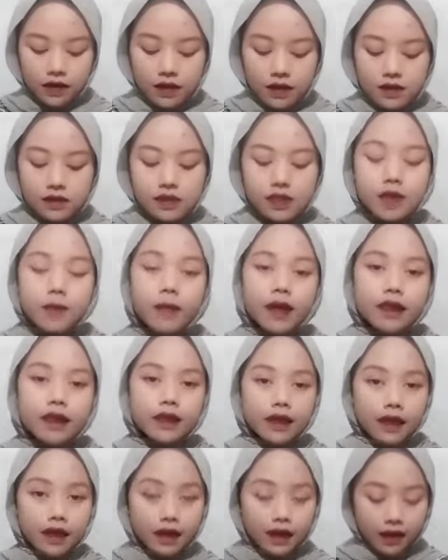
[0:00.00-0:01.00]

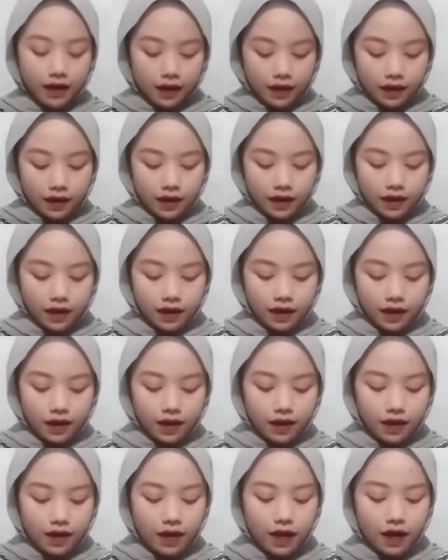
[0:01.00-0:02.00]
Seperti
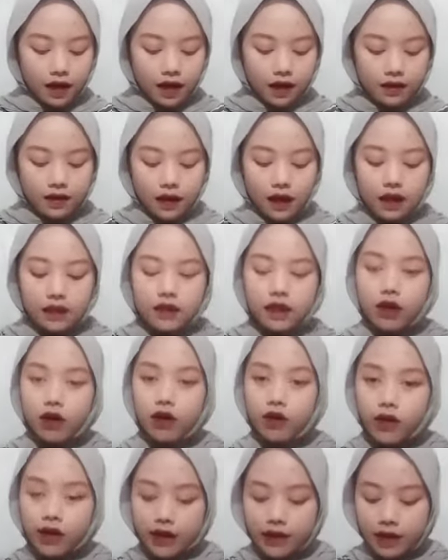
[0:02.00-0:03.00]
yang kita
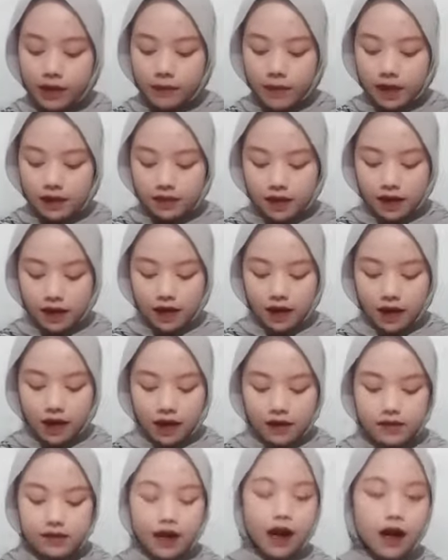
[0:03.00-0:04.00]
ketahui di masa
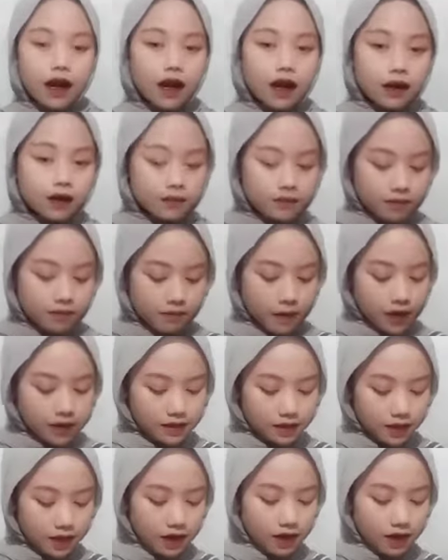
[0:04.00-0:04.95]
sekarang masih